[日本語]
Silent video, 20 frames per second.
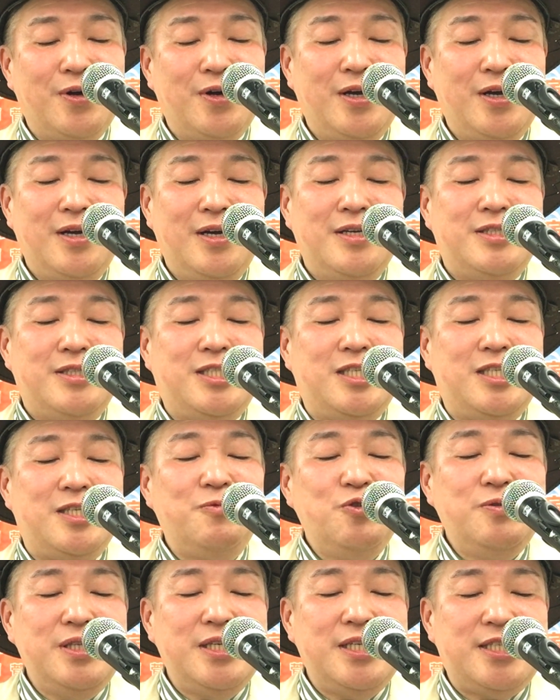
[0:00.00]
自分に
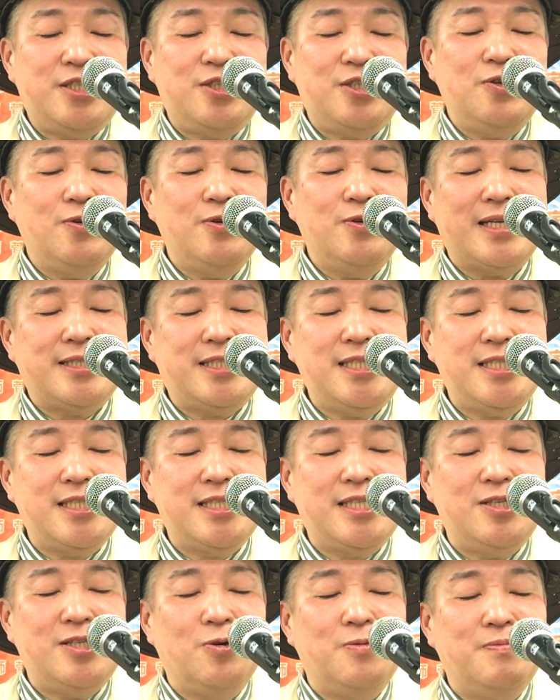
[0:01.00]
必要な知
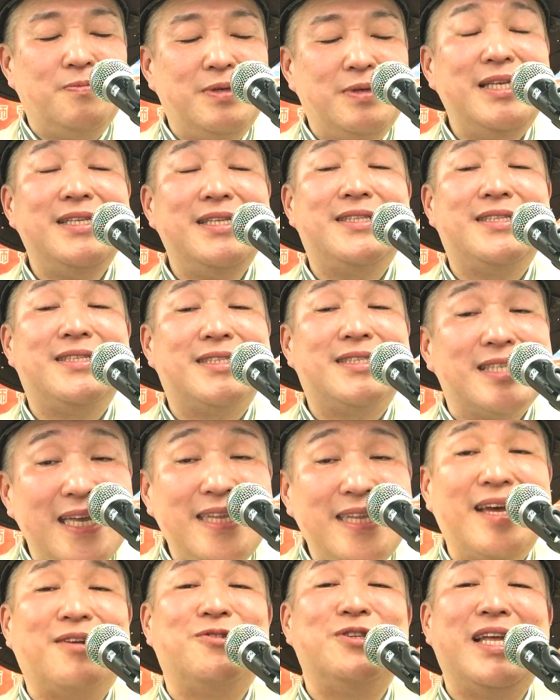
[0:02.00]
識を身につけ
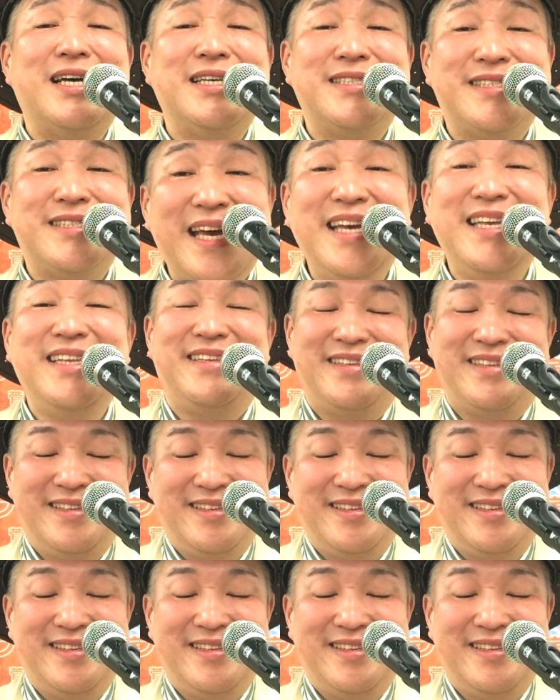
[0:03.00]
てください